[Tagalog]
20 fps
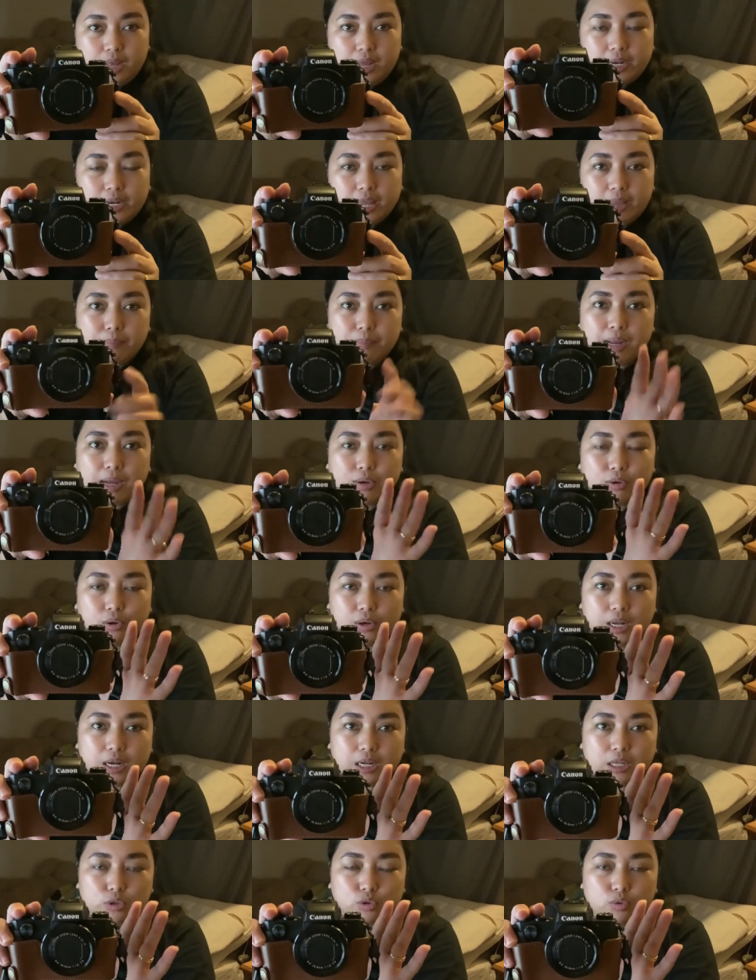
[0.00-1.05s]
I-vlog ko
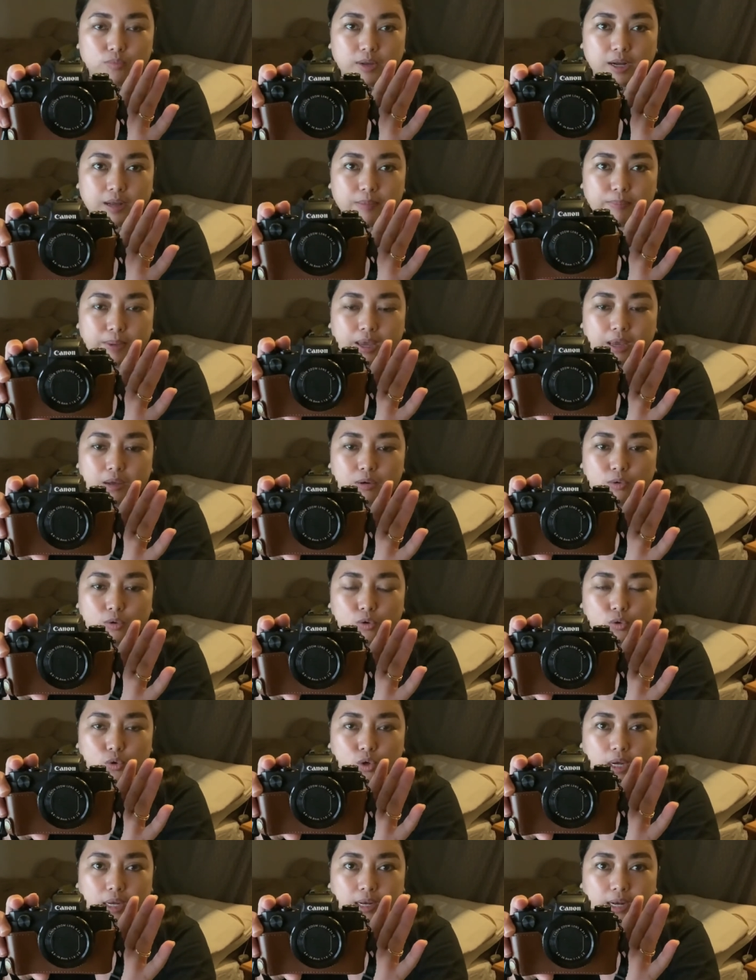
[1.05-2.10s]
na rin to mga be kung
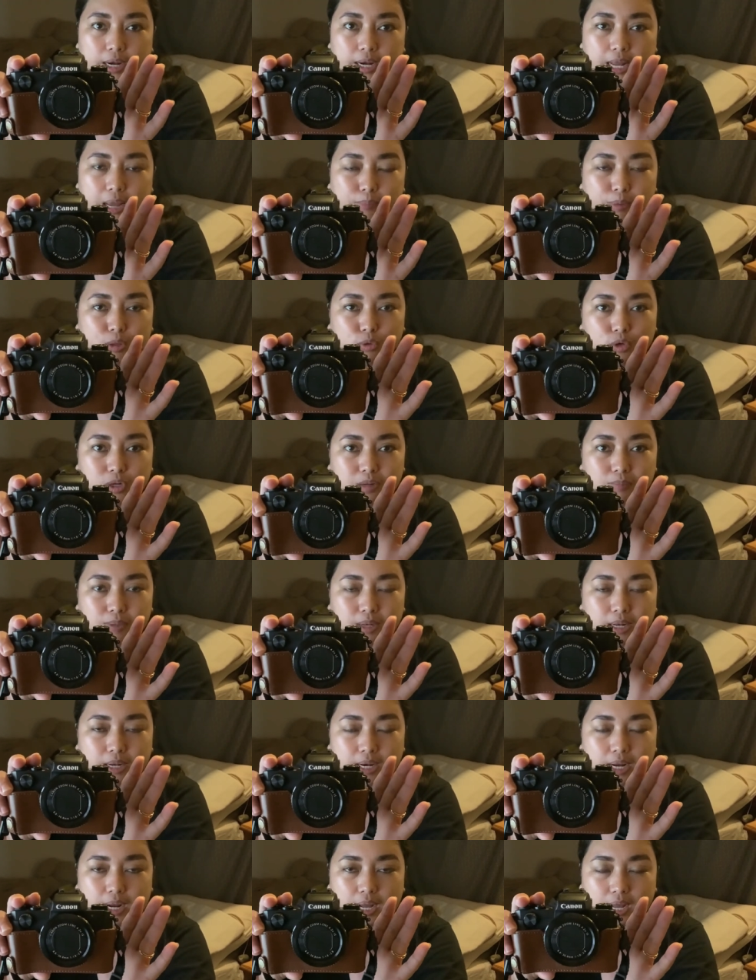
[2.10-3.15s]
kailan namin to
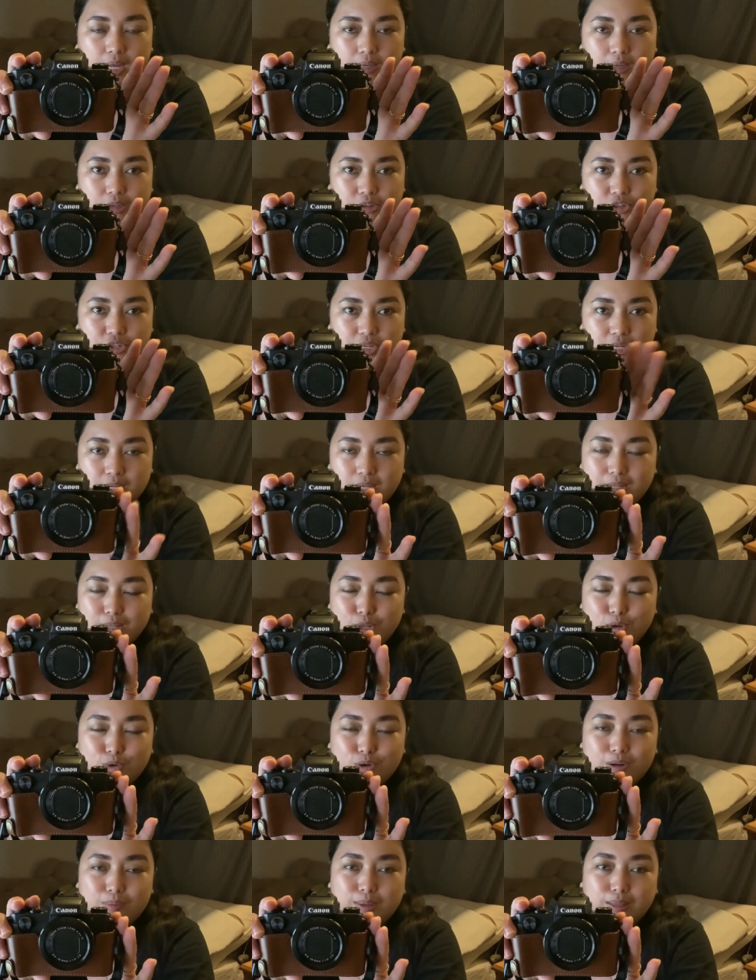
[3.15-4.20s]
nabili ng aking shiri. Hindi
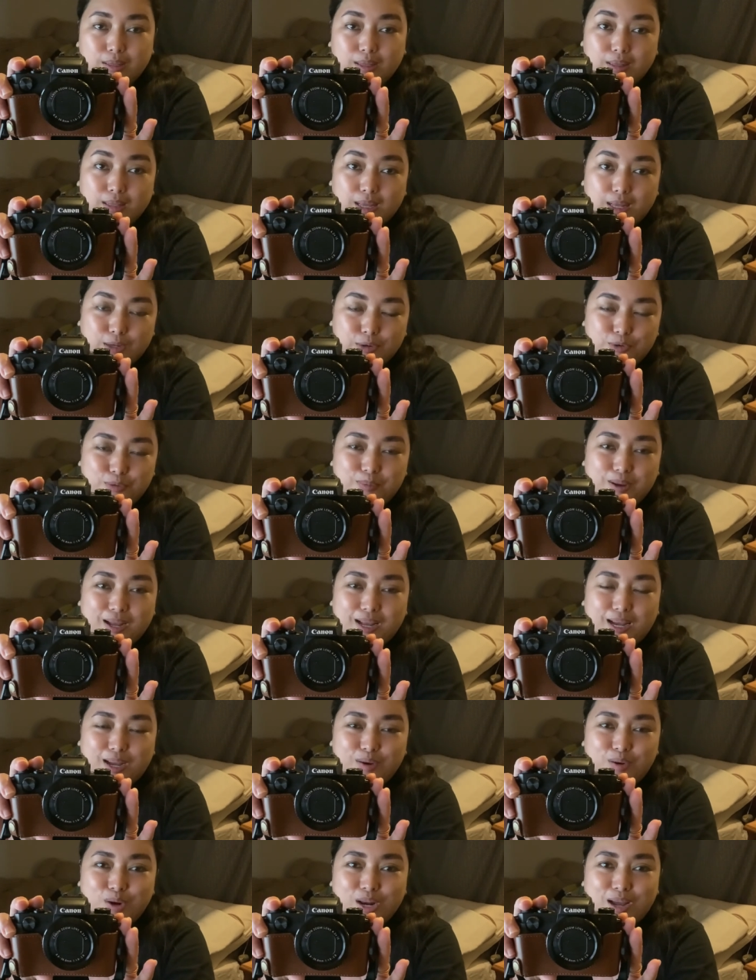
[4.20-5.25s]
ko na matandaan kung
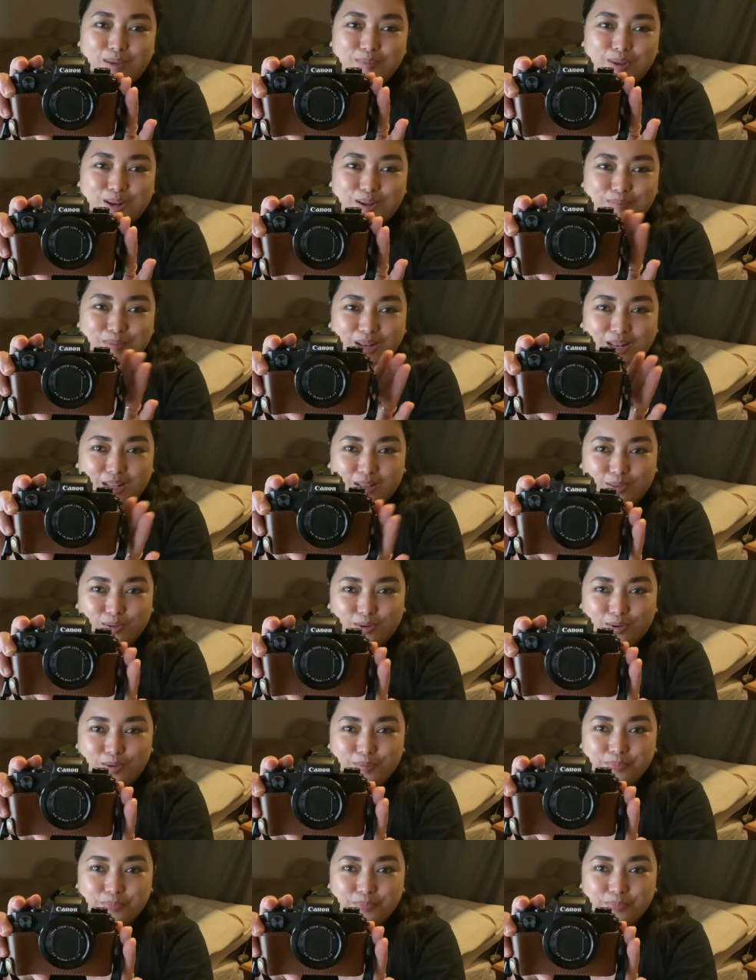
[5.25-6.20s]
magkano namin nabili to.